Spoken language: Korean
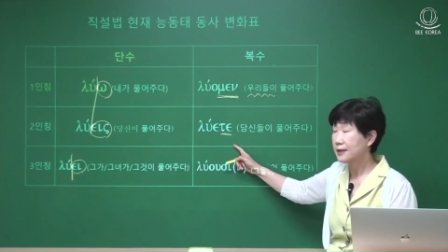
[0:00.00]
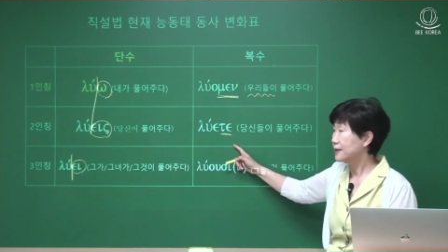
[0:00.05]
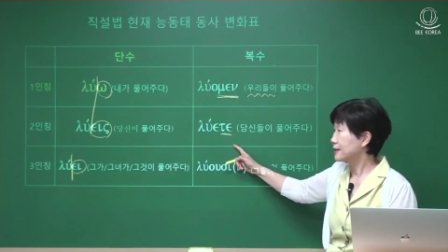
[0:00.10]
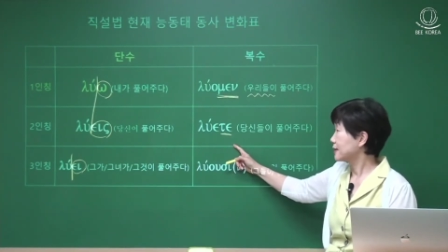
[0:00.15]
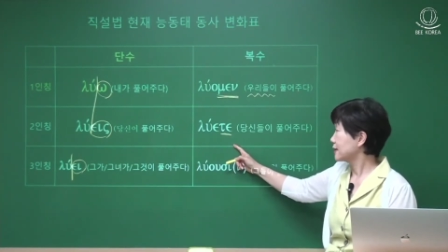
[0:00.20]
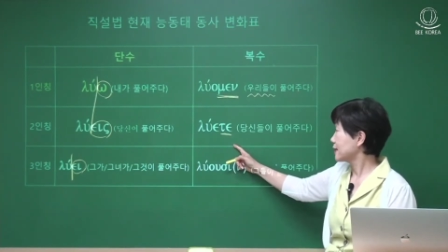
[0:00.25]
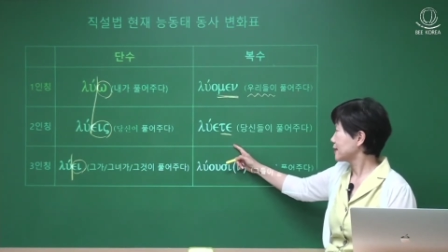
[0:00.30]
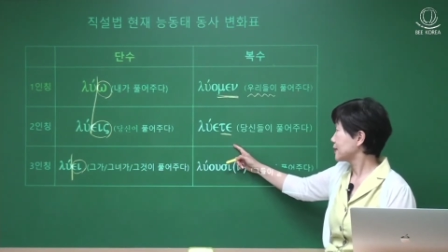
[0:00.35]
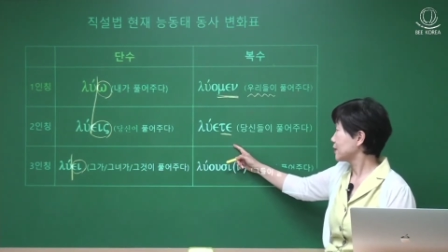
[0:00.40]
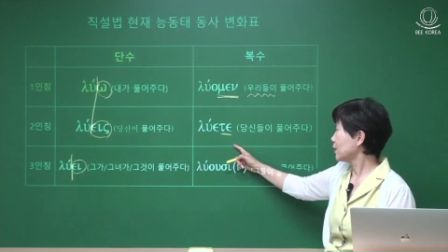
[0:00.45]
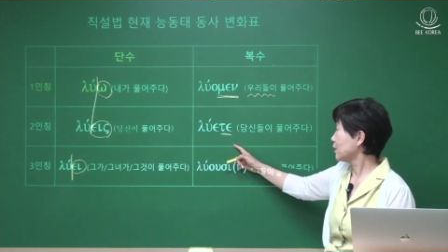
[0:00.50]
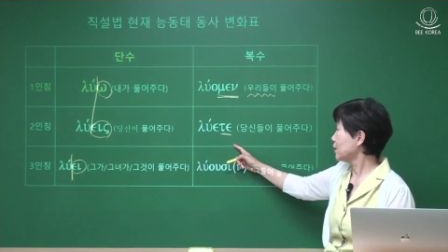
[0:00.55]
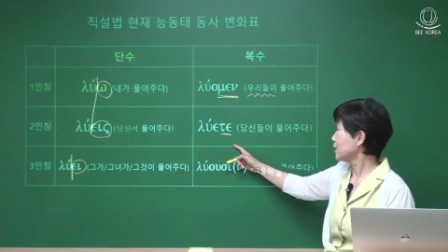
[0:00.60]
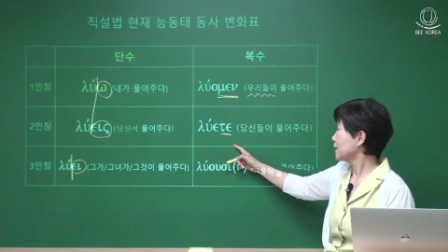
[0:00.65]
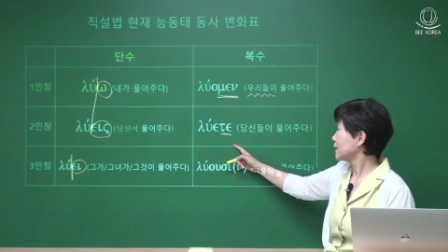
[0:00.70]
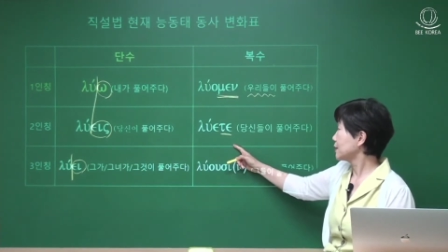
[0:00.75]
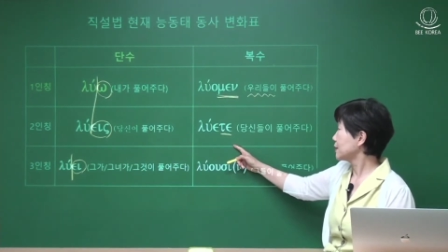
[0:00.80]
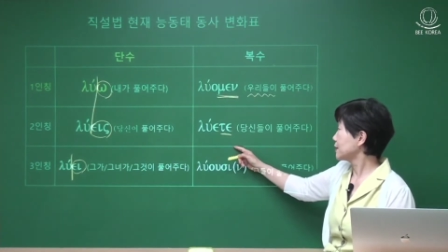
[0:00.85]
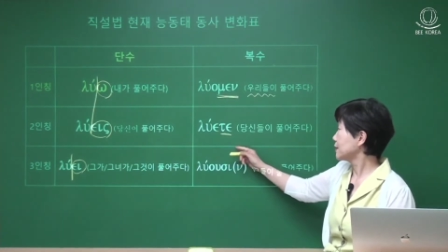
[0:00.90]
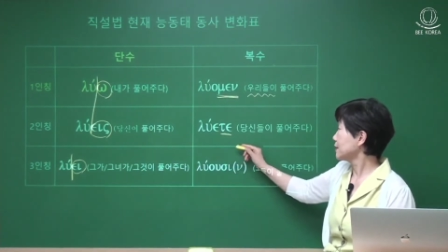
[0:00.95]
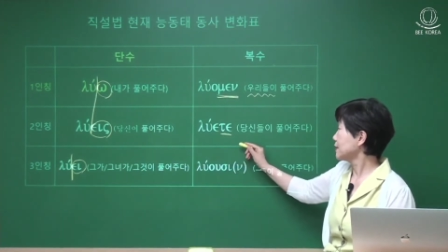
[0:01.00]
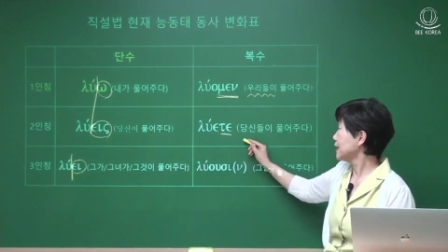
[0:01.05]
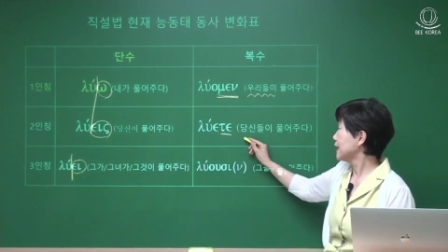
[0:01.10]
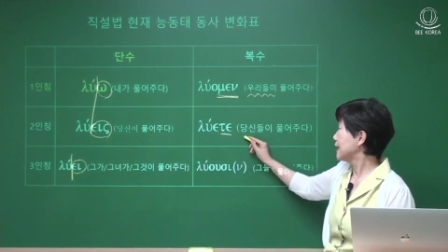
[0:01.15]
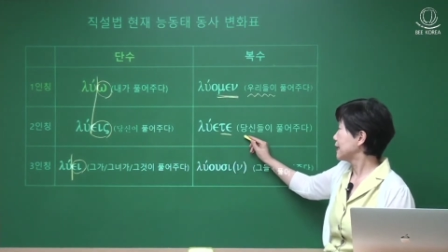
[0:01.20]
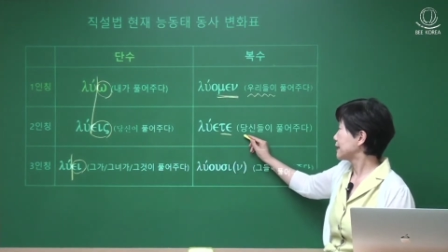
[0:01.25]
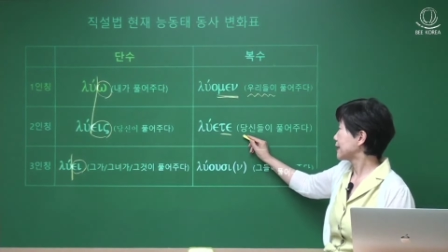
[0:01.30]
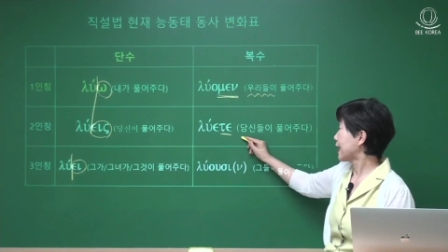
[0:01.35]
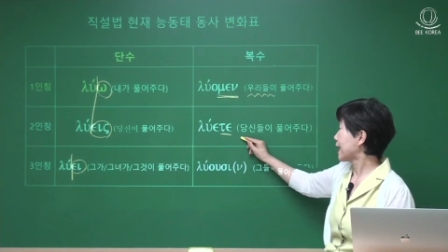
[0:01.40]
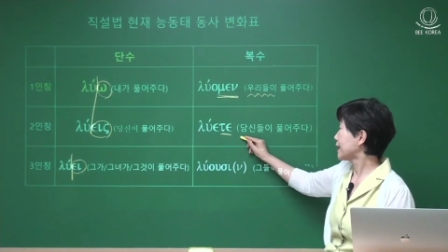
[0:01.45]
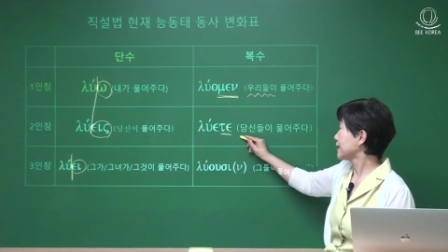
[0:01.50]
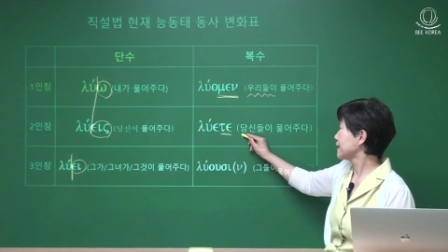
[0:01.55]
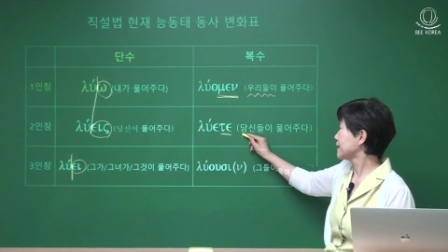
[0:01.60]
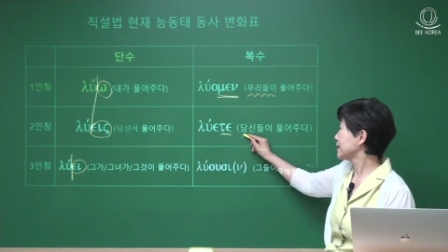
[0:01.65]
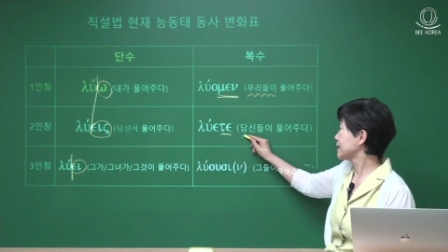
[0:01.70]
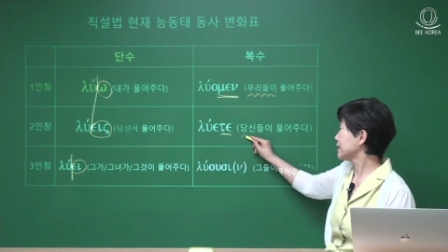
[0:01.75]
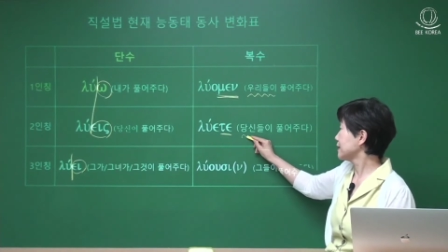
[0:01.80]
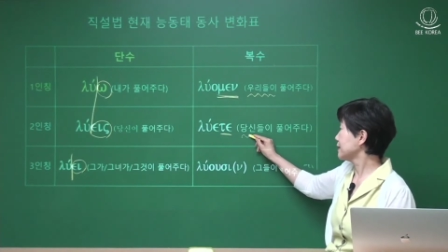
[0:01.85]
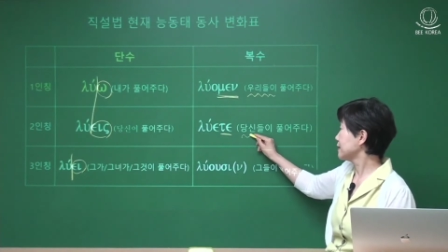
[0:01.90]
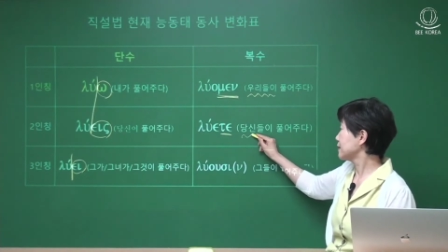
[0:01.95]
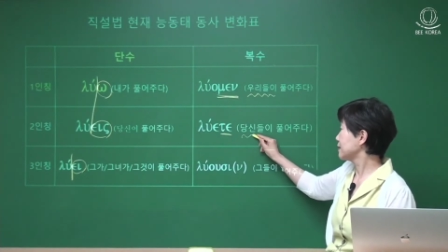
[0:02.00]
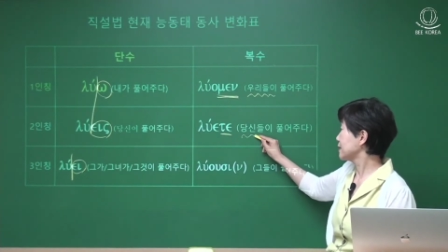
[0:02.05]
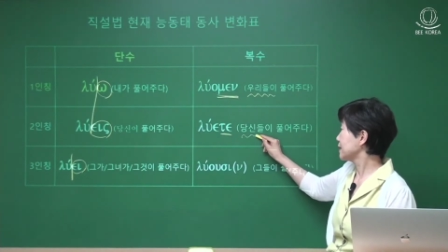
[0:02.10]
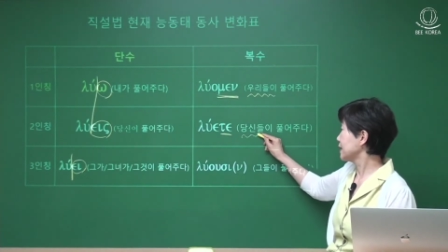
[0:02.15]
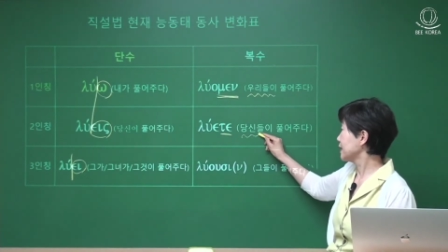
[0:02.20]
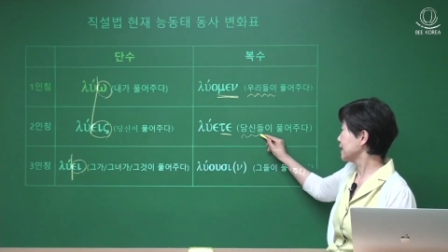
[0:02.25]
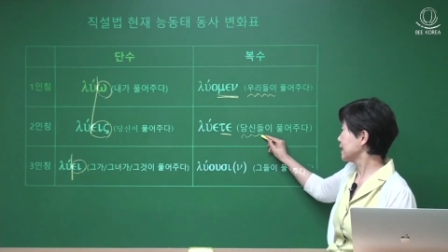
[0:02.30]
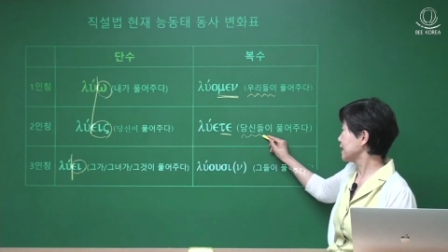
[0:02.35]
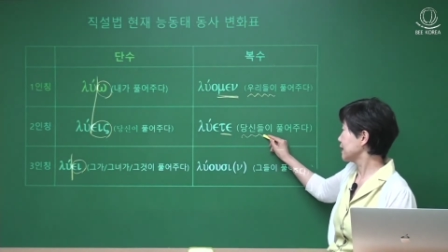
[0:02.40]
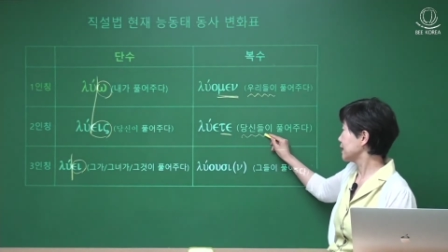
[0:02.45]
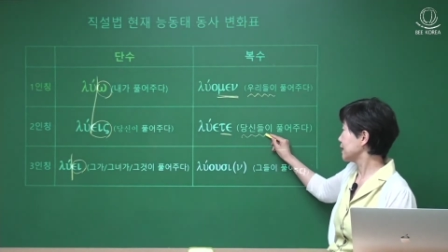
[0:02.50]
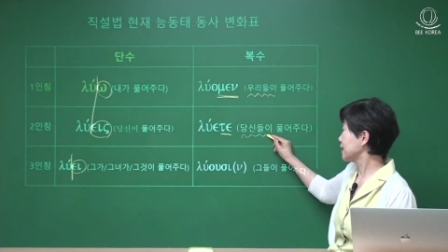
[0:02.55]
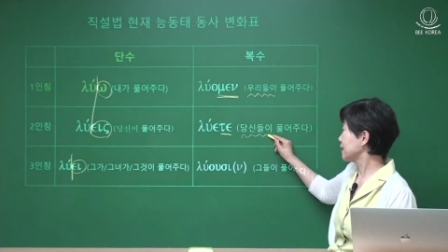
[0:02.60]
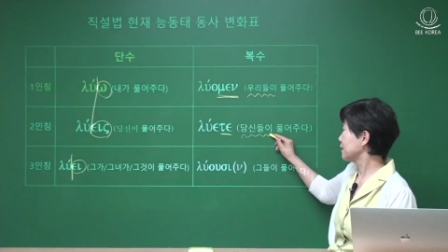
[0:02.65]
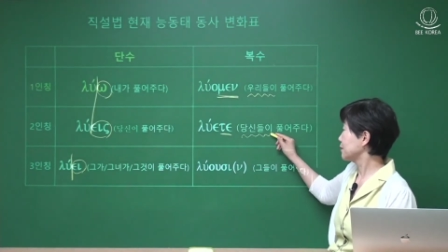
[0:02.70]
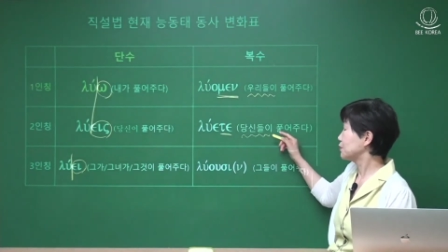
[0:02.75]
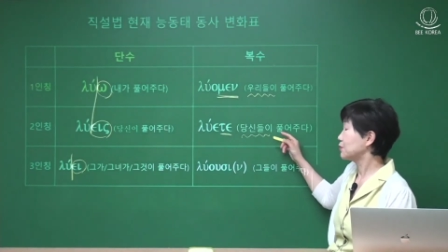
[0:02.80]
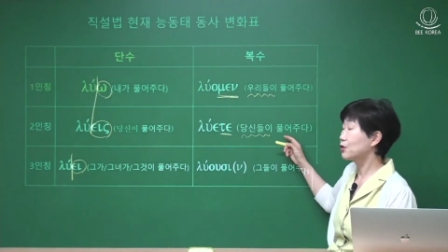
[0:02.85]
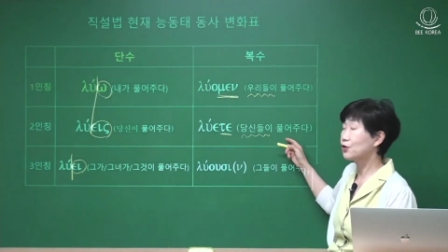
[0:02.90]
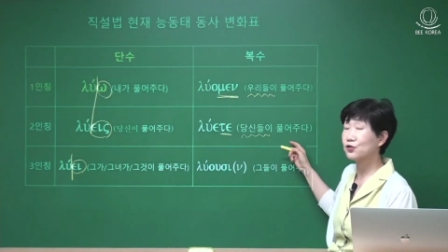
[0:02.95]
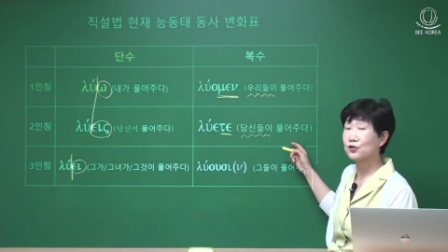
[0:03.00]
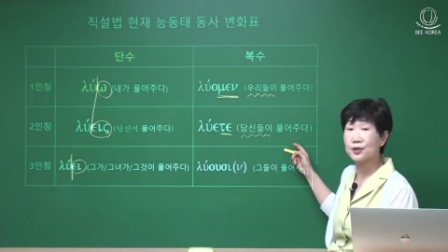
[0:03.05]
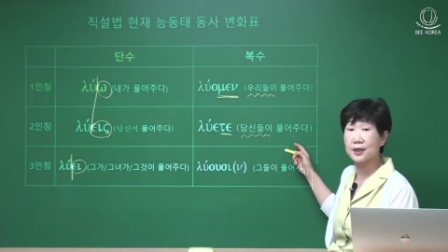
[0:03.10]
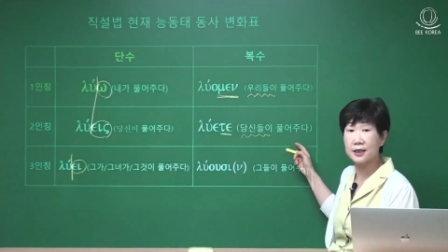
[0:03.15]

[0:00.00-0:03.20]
그래서 뜻은 당신들이 풀어주다.